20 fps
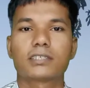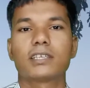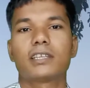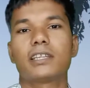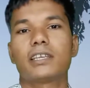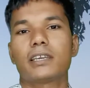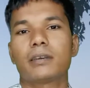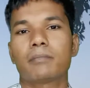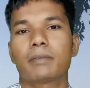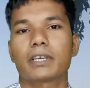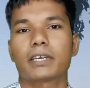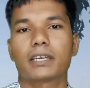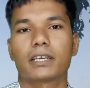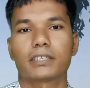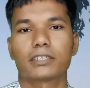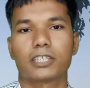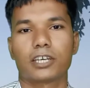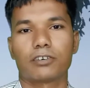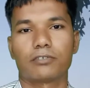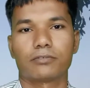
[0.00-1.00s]
इसीलिए मैं
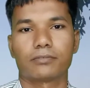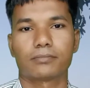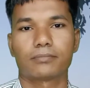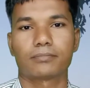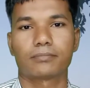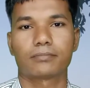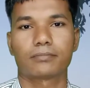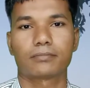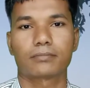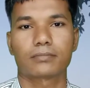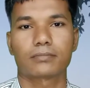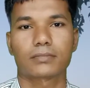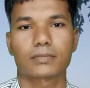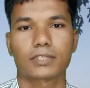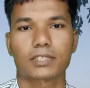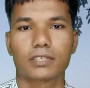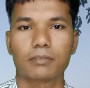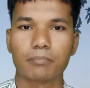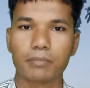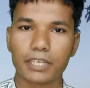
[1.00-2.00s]
कहता हूँ
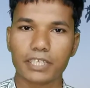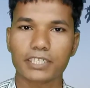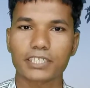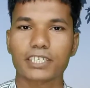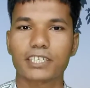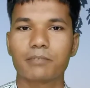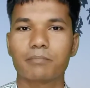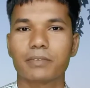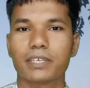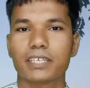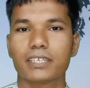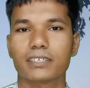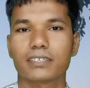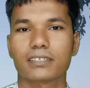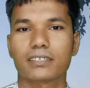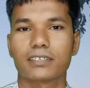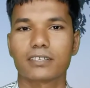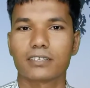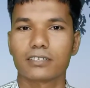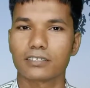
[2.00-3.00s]
कि बेचने में
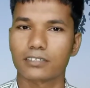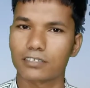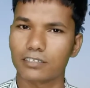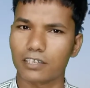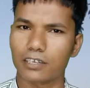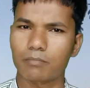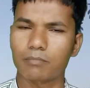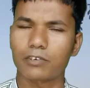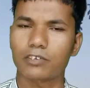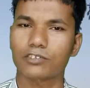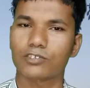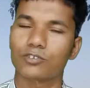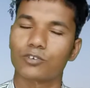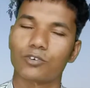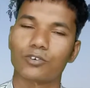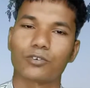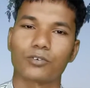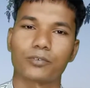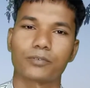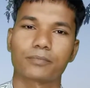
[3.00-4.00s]
शर्म को
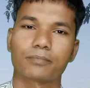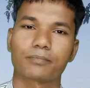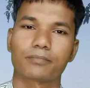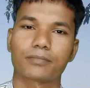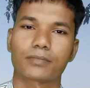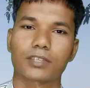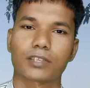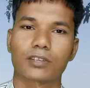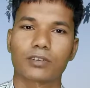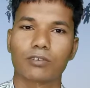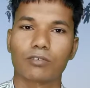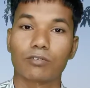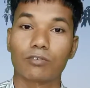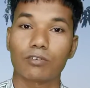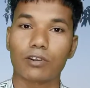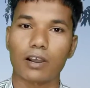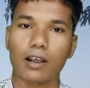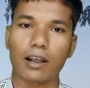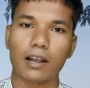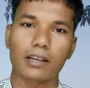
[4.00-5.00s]
छोड़ो
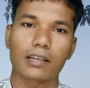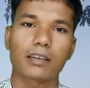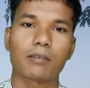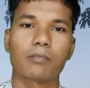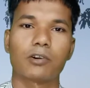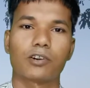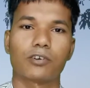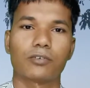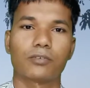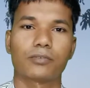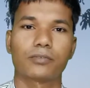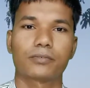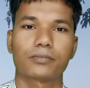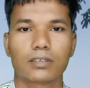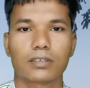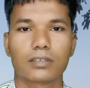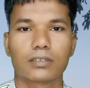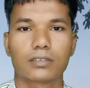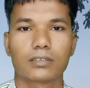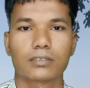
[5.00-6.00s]
और आगे बढ़ो
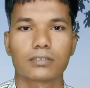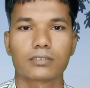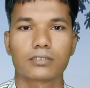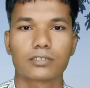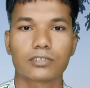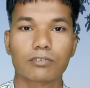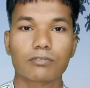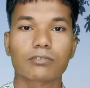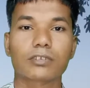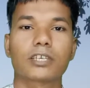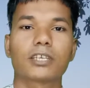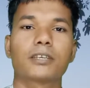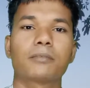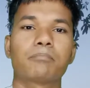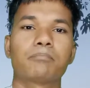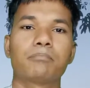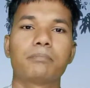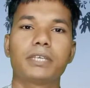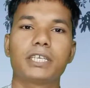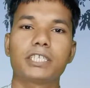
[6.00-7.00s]
क्योंकि
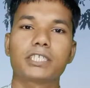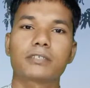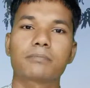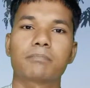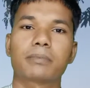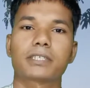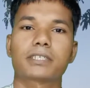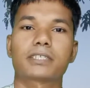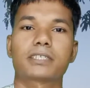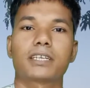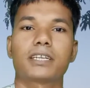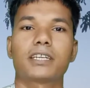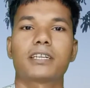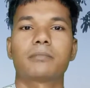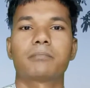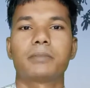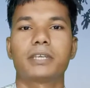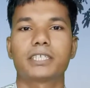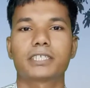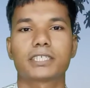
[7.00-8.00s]
20
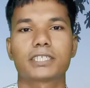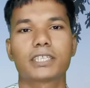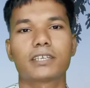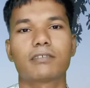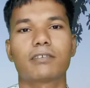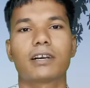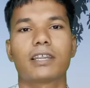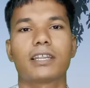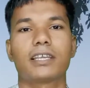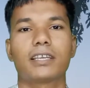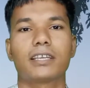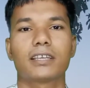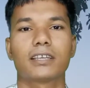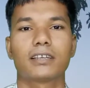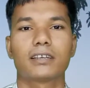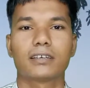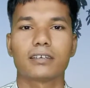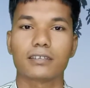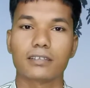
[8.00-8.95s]
परसेंट बेचने वाले